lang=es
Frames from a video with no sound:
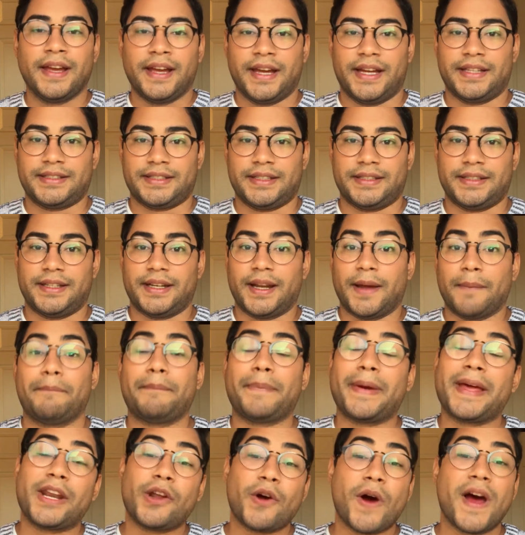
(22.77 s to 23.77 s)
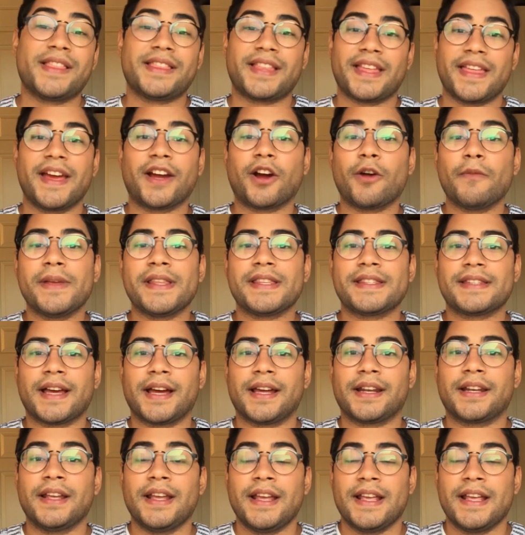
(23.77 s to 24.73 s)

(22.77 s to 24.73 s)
etc. Pero antes de comenzar,